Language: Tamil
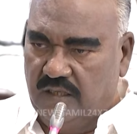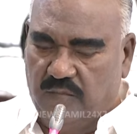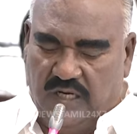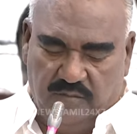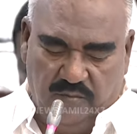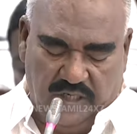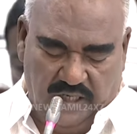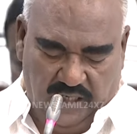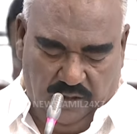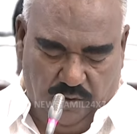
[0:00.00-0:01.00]

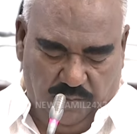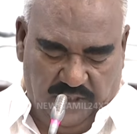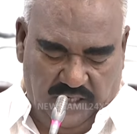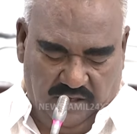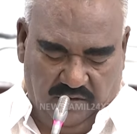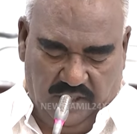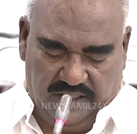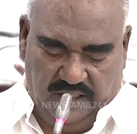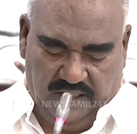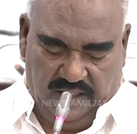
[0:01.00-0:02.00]
மாண்புமிகு உறுப்பினர்
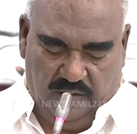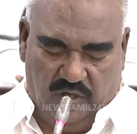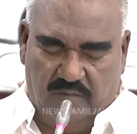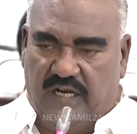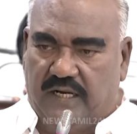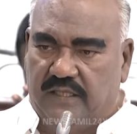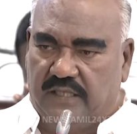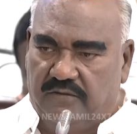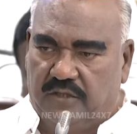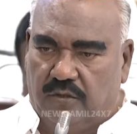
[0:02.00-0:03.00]
அவர்களுக்கு இதன் மூலமாக
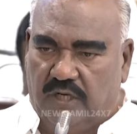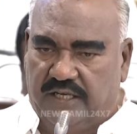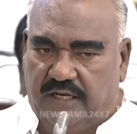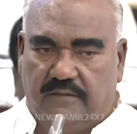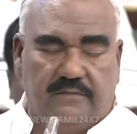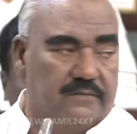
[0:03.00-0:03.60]
தெரிவித்துக் கொள்கிறேன்